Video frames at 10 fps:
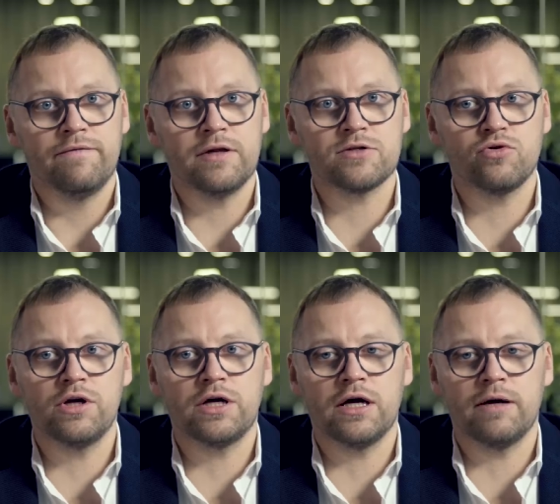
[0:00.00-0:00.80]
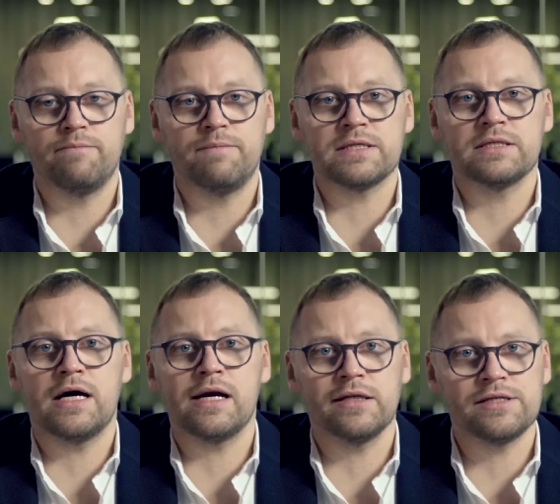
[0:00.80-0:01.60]
Настолько
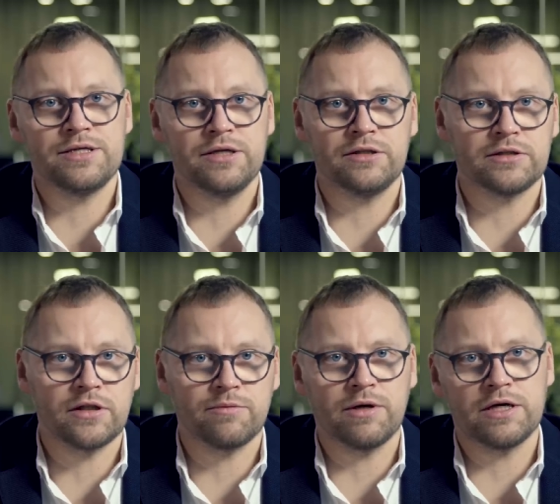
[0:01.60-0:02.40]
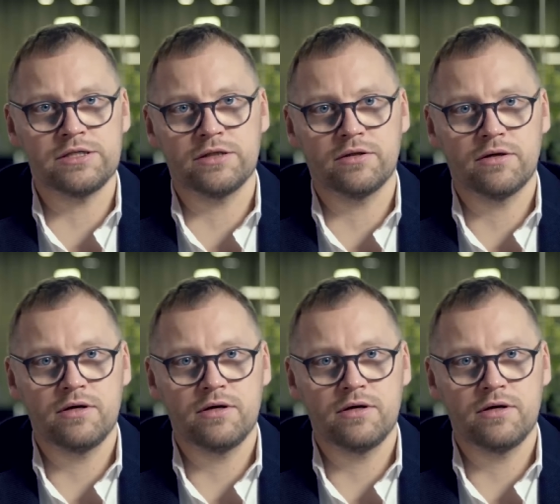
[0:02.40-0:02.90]
бездарно сделан этот магазин.